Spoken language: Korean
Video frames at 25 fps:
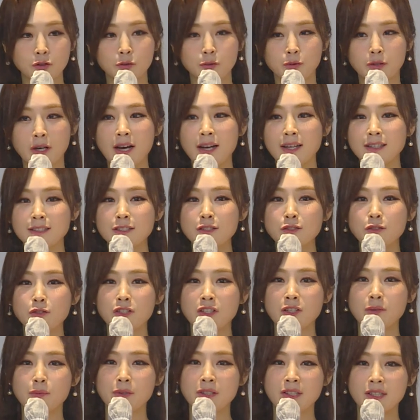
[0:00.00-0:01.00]
유튜브
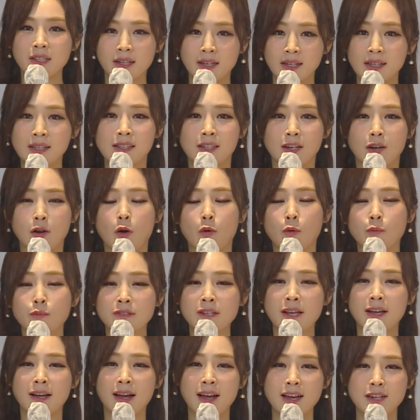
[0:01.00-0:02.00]
하진우 TV를
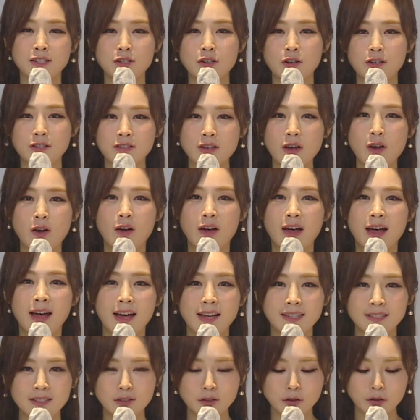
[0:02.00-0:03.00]
검색하셔서
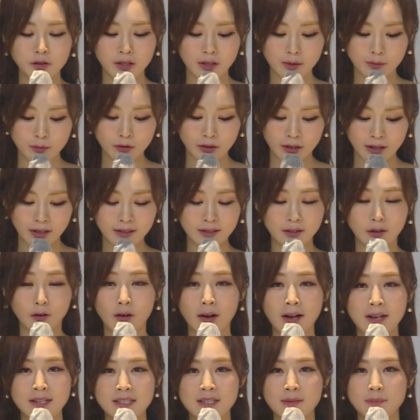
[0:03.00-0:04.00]
하진우 TV
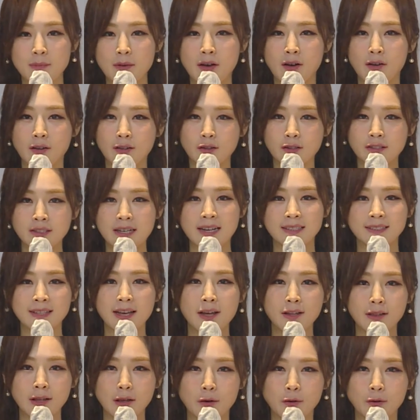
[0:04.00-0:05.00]
들어가시면 더
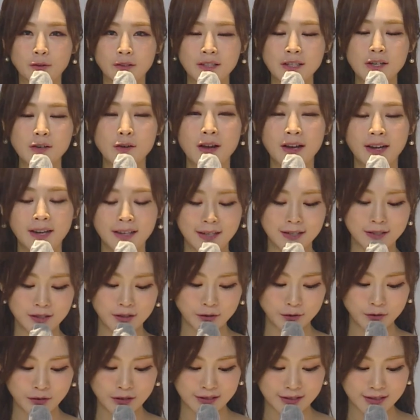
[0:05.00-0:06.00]
자세한 내용들
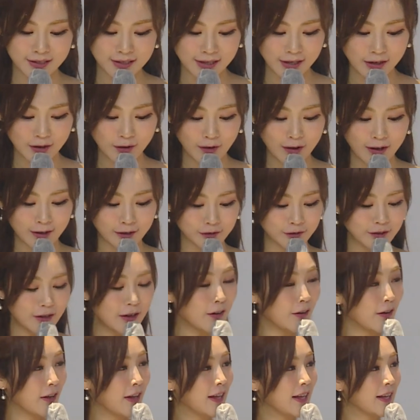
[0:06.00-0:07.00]
확인하실 수 있으실 것
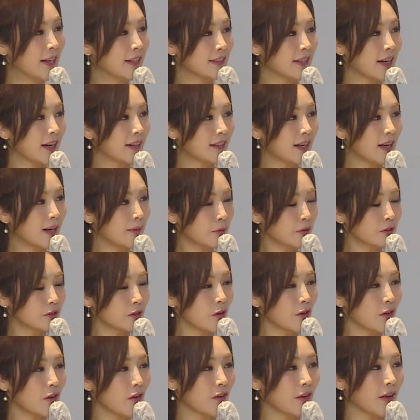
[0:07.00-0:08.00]
같고요. 자, 탈북
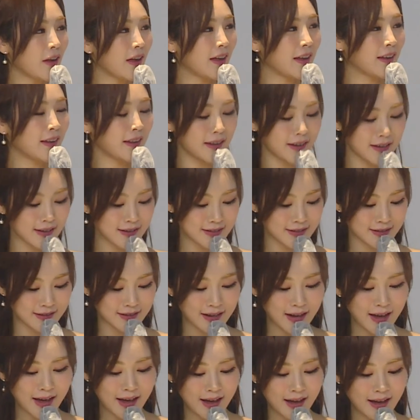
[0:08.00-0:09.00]
청년계 인기
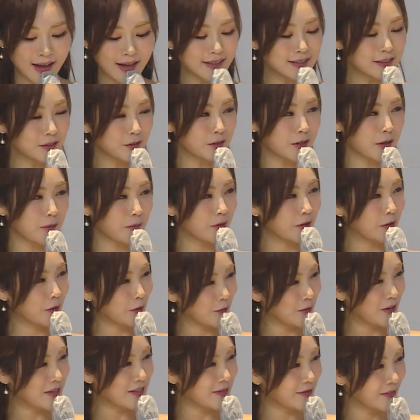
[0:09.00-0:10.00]
스타 하진우 대표님
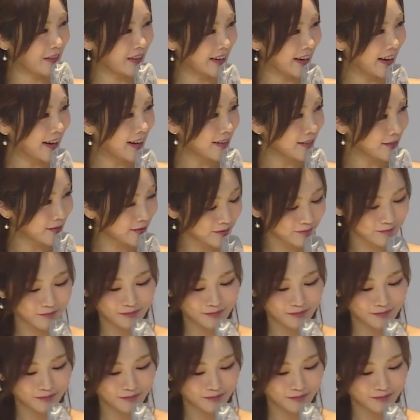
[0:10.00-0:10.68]
고맙습니다. 아,